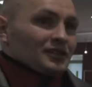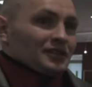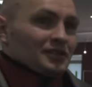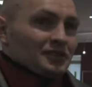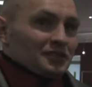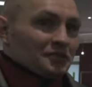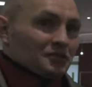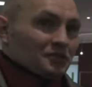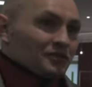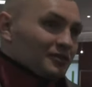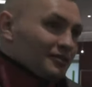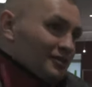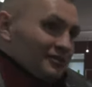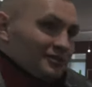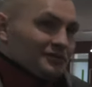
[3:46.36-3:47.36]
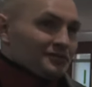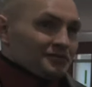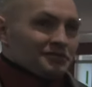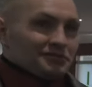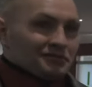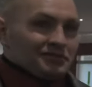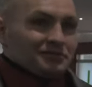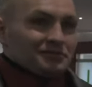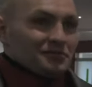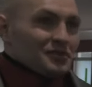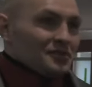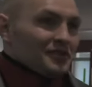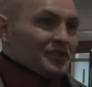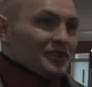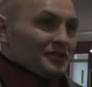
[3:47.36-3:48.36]
No cóż,
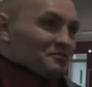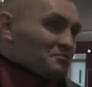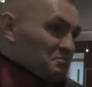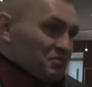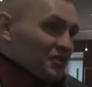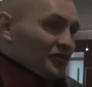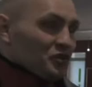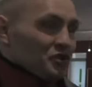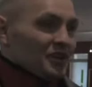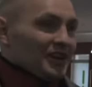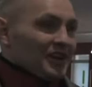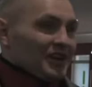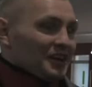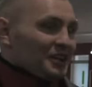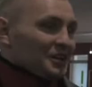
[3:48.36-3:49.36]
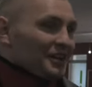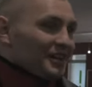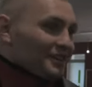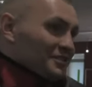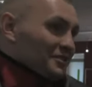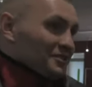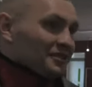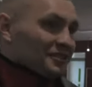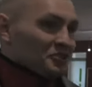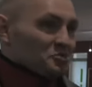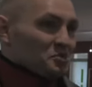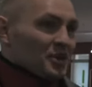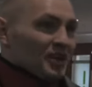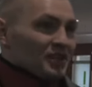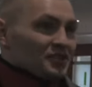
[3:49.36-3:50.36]
mówię, podwójna garda,
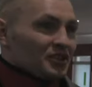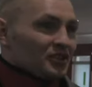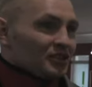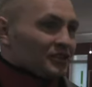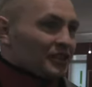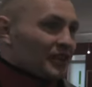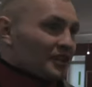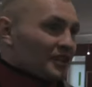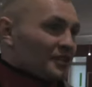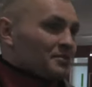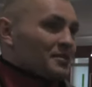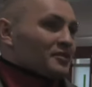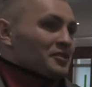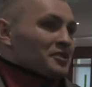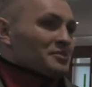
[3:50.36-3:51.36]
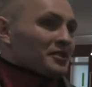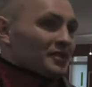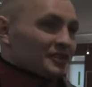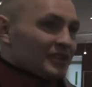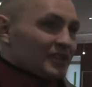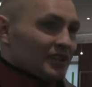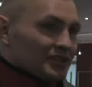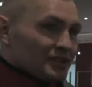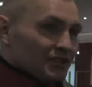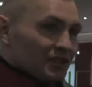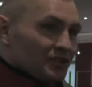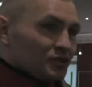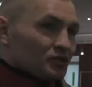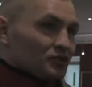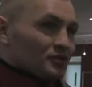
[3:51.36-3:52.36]
odpieracie go tak i na pewno nie będę zadawać
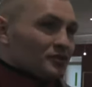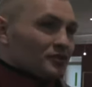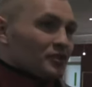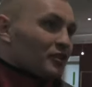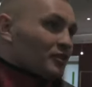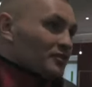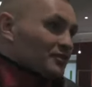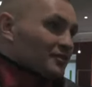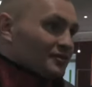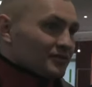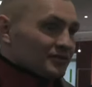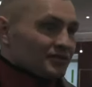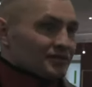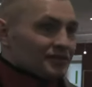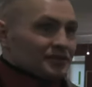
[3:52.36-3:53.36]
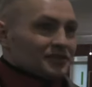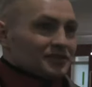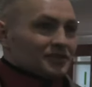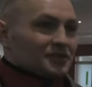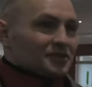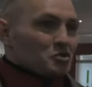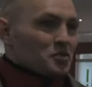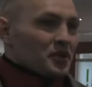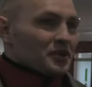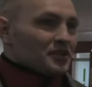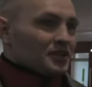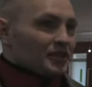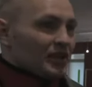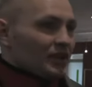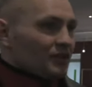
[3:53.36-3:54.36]
tyle ciosów co on. Skupię
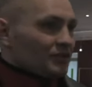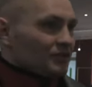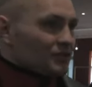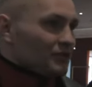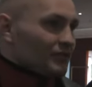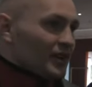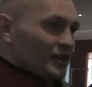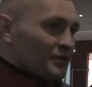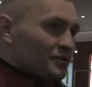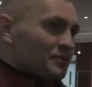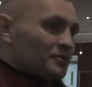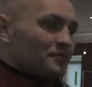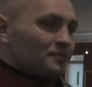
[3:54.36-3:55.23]
się na kontrowaniu.